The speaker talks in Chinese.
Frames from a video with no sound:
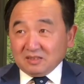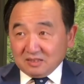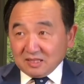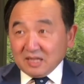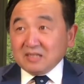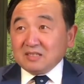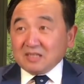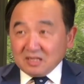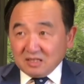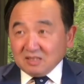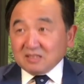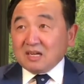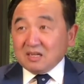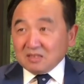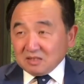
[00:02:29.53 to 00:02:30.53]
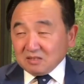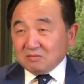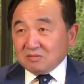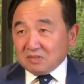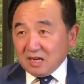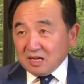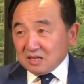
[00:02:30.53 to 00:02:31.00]
在在，他就
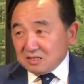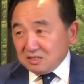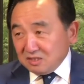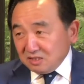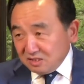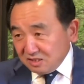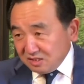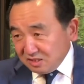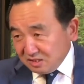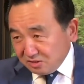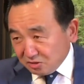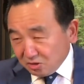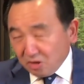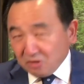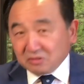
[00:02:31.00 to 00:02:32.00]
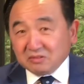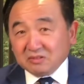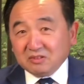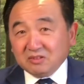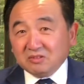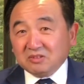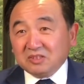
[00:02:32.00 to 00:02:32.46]
他很 enjoy，
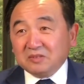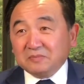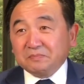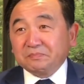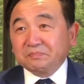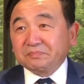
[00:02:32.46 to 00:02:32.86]
就是